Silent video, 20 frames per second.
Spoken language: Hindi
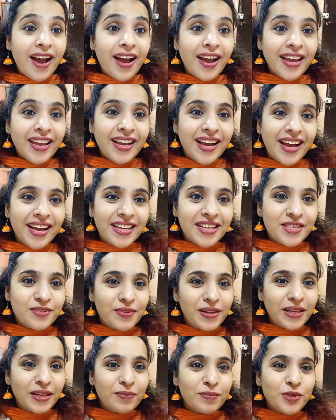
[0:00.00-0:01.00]
हाय गाइस
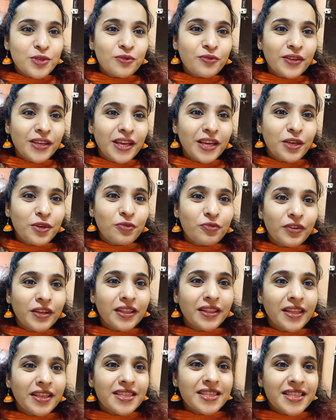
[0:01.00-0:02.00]
वेलकम टू वी एन यू
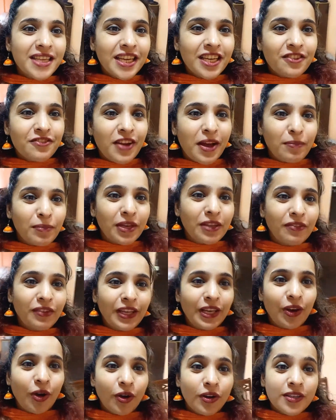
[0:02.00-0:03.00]
फन द सेठ
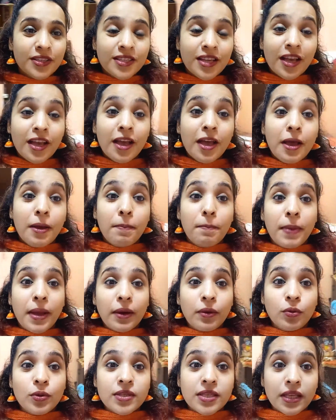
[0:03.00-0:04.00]
फैमिली लॉग्स
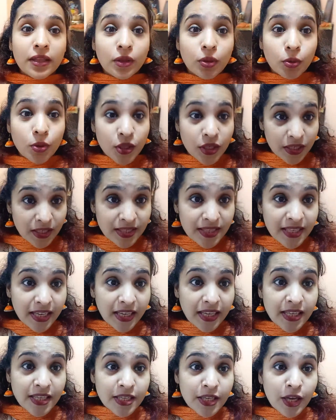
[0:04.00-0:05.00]
मैं हूँ संतोषी
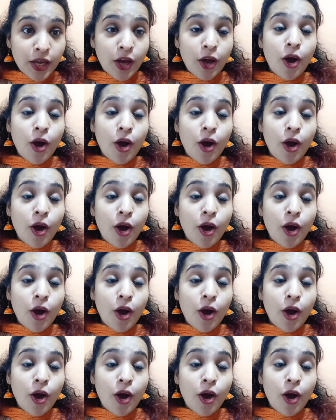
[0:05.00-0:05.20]
सेठ